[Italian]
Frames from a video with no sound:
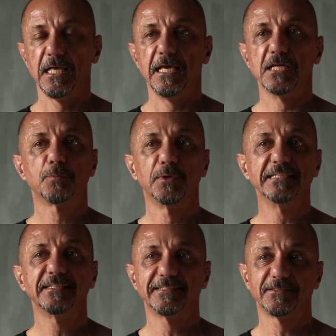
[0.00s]

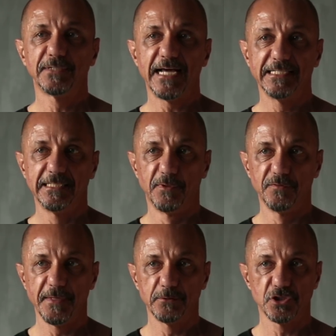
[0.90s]
Esponenti nazionali del
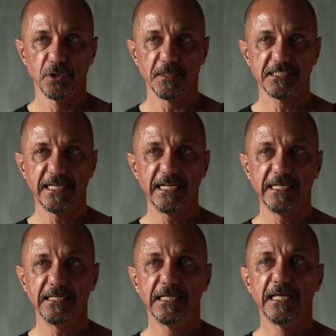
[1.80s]
Movimento 5
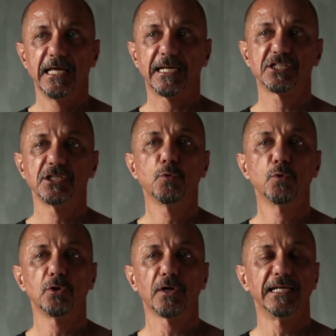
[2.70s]
Stelle
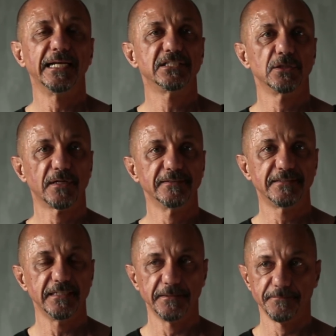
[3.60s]
rassicurano che la legge
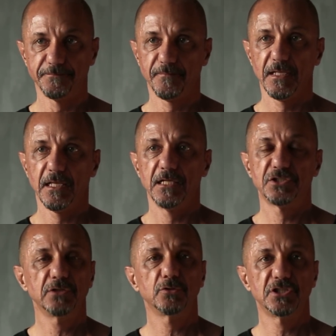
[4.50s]
Lorenzin
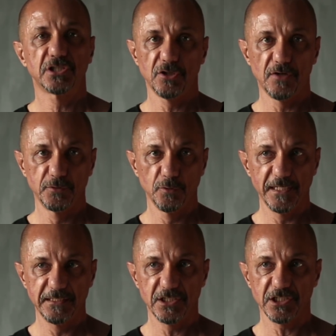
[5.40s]

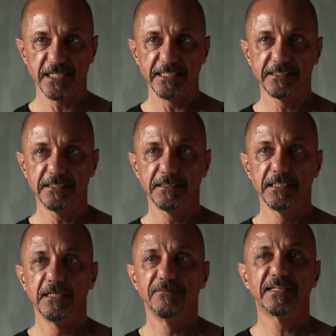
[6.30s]
119-2017
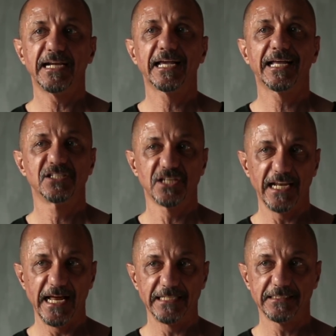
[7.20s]
verrà
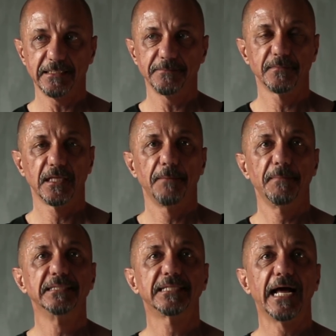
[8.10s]
cancellata,
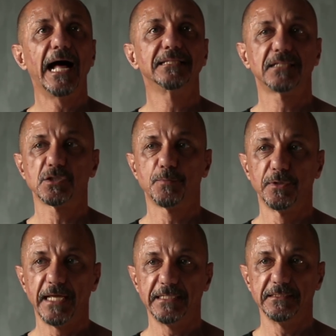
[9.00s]
mentre altri
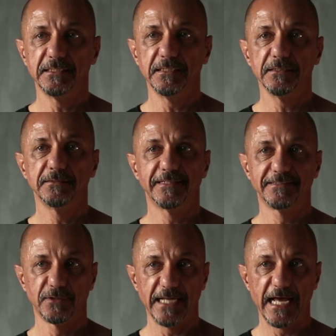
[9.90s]
esponenti
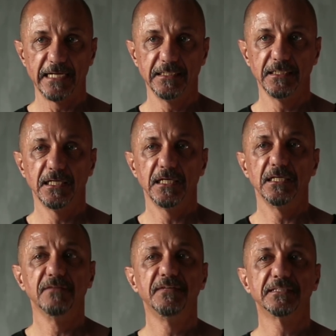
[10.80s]
nazionali
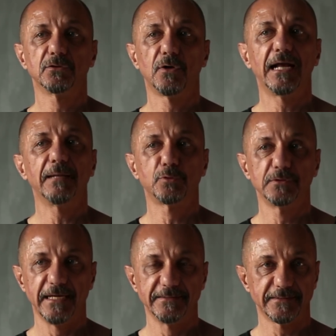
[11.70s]
invitano alla
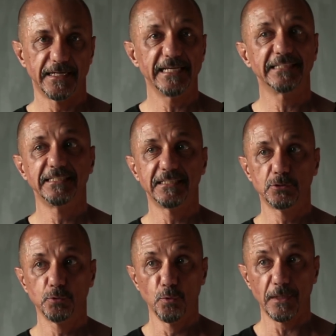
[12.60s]
prudenza e
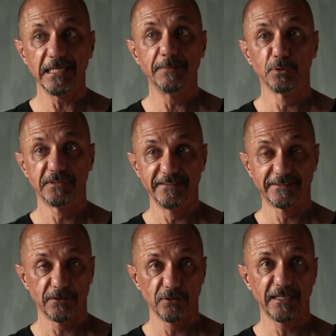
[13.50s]
addirittura
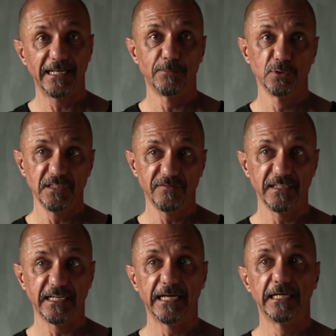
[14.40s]
ipotizzano che la
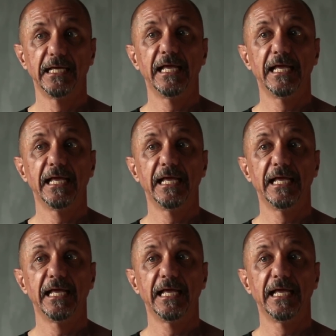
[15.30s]
modifica